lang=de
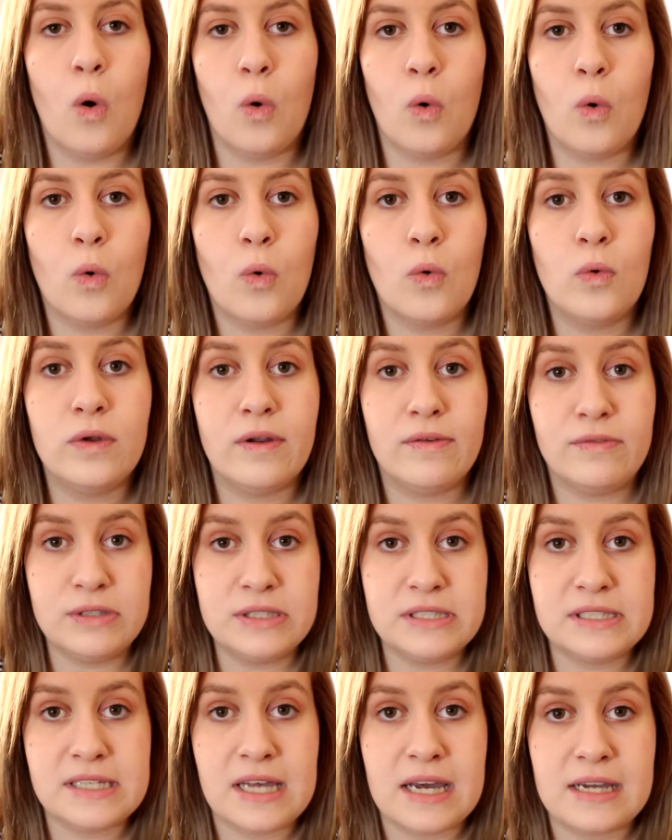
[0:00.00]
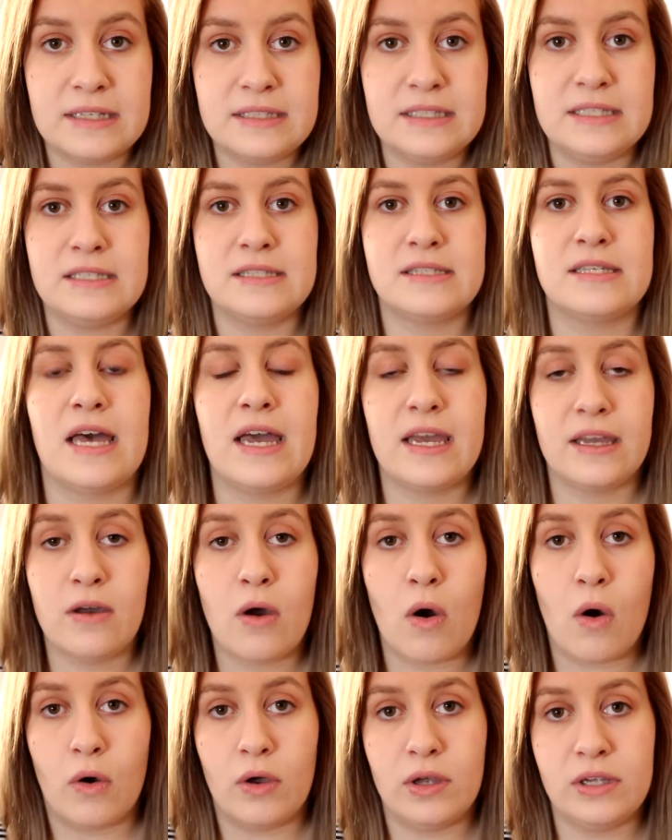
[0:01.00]
und dann würde ich sagen, ich
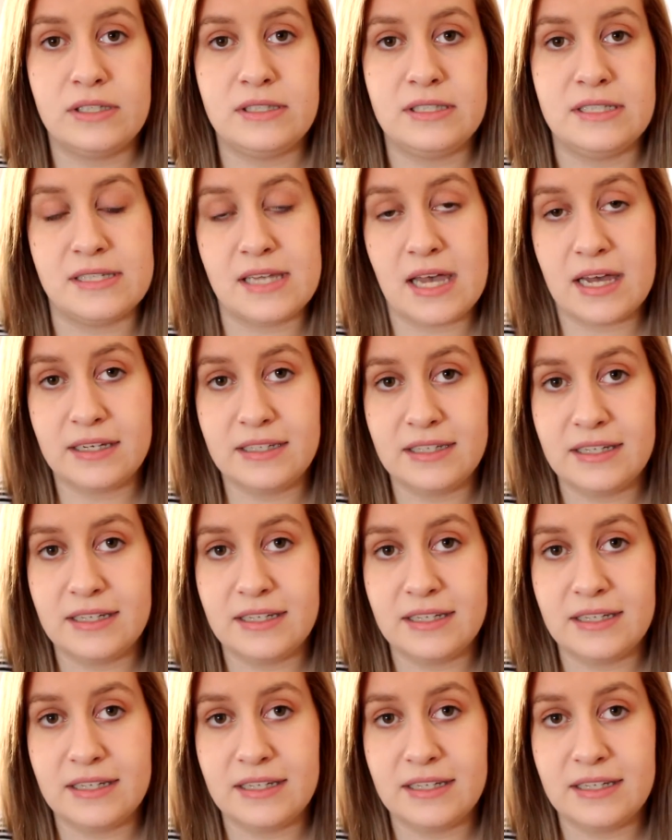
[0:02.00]
zeige euch die Sachen,